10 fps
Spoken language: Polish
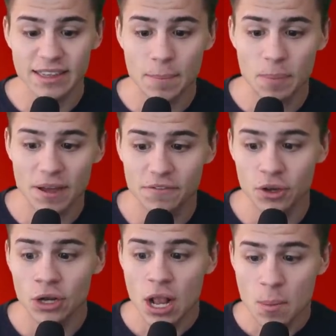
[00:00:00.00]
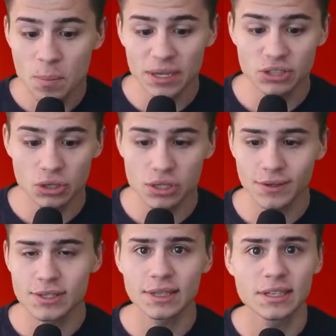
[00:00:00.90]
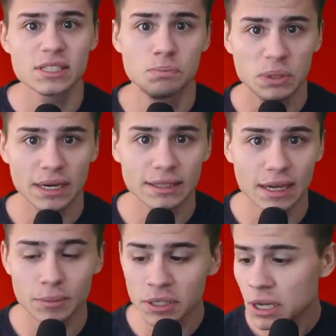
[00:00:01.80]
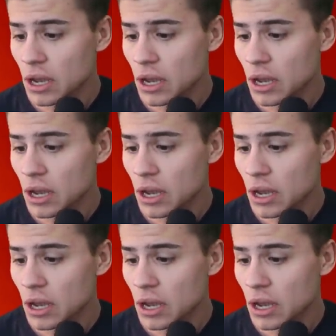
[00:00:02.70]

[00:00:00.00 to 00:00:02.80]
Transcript: Na pewno będzie to związane z piratami